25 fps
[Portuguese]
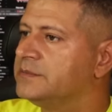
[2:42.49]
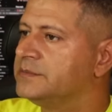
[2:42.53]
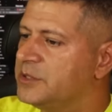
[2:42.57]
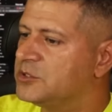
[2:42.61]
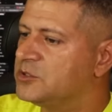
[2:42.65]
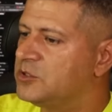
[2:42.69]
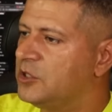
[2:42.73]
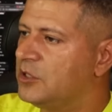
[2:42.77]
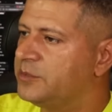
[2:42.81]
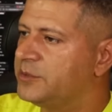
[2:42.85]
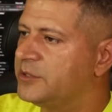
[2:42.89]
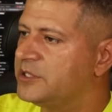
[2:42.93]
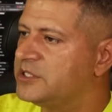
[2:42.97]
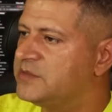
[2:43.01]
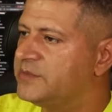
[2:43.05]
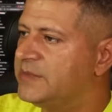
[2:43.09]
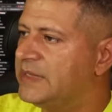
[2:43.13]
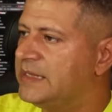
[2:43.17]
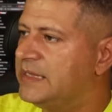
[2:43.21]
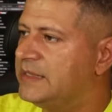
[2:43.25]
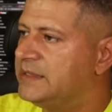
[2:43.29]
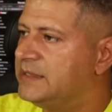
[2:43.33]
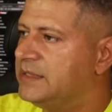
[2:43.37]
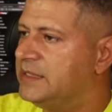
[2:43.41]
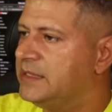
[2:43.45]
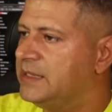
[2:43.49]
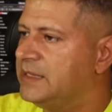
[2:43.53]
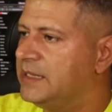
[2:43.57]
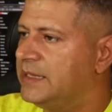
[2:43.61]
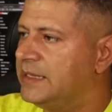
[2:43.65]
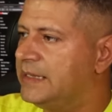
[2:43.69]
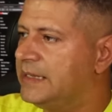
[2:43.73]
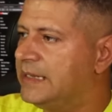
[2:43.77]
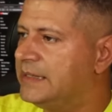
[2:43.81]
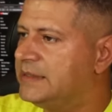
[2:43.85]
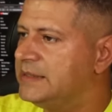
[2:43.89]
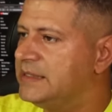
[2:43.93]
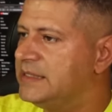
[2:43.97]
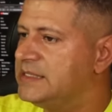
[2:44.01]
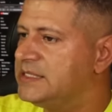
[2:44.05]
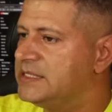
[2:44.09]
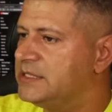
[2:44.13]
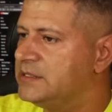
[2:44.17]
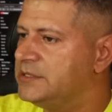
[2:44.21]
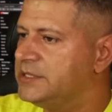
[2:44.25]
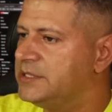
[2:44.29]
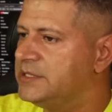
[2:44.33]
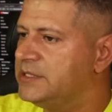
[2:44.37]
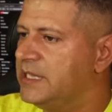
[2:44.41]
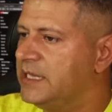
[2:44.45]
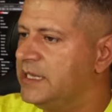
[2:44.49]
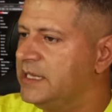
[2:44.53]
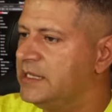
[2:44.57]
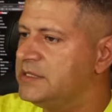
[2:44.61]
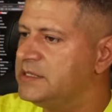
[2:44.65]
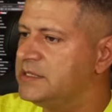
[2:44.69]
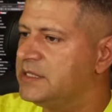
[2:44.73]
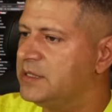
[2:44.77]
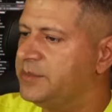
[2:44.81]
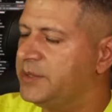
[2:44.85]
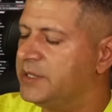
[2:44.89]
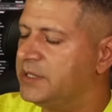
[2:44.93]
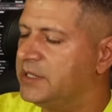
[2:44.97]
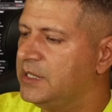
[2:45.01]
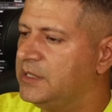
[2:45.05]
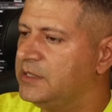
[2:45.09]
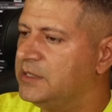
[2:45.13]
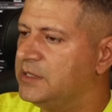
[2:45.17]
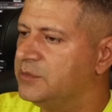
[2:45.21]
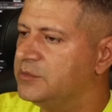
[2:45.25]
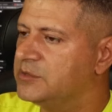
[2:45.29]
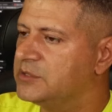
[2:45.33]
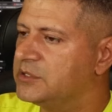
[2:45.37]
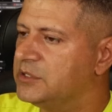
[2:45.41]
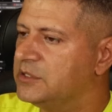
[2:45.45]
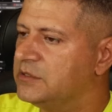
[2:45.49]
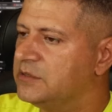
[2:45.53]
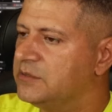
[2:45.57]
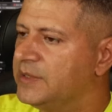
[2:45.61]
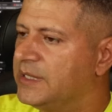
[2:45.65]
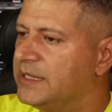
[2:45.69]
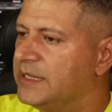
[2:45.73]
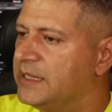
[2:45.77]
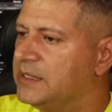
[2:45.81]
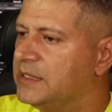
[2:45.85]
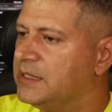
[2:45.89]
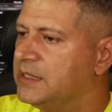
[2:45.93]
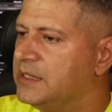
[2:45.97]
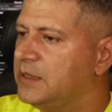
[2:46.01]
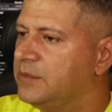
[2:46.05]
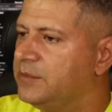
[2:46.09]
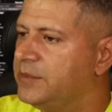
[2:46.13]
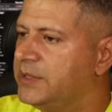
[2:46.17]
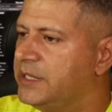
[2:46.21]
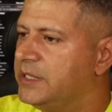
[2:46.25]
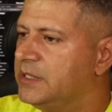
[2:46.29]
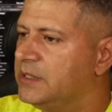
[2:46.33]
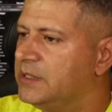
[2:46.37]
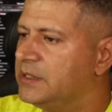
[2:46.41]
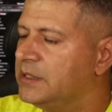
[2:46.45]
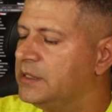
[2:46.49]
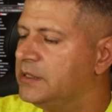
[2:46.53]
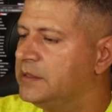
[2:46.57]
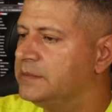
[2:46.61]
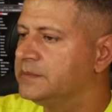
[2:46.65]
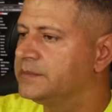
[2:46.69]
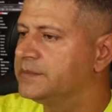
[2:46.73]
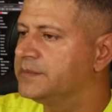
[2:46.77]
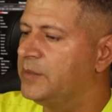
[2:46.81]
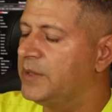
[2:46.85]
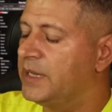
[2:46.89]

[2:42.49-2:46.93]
Pessoal, próxima cadeira, KD110, tá para quem está buscando uma cadeira branca,